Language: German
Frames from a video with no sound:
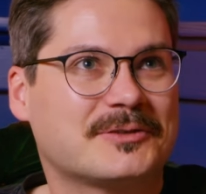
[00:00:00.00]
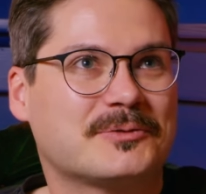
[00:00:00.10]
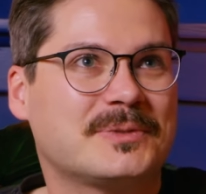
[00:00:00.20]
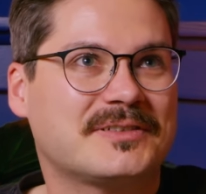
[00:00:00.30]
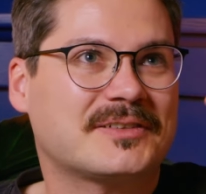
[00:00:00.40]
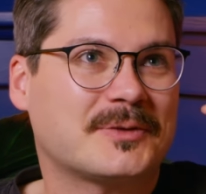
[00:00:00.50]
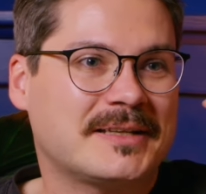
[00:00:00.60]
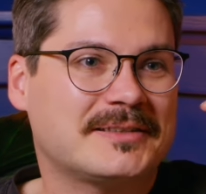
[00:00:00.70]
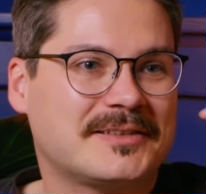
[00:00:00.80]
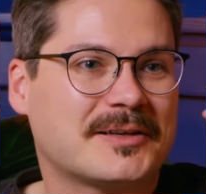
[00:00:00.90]
also für mich ist das so
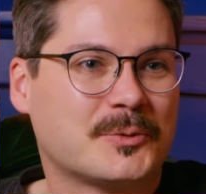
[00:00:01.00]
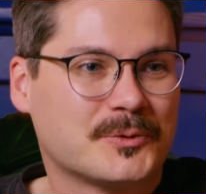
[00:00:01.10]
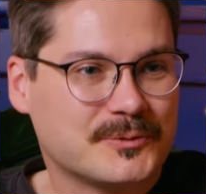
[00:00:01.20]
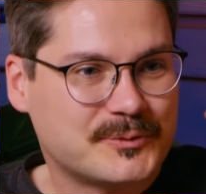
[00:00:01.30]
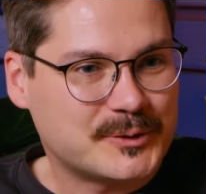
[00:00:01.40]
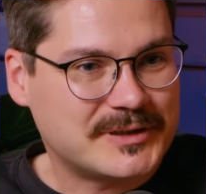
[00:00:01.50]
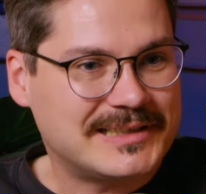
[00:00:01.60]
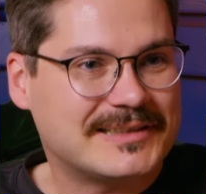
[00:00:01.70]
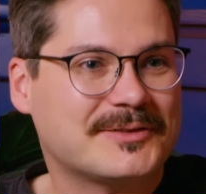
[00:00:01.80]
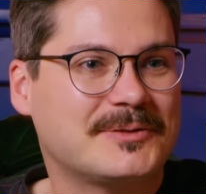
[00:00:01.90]
einer dieser großen
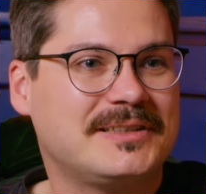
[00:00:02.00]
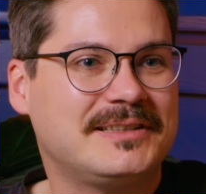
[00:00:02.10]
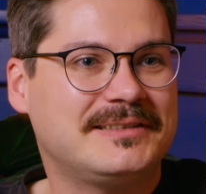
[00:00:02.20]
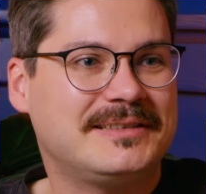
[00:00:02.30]
Vorteile, dass du die,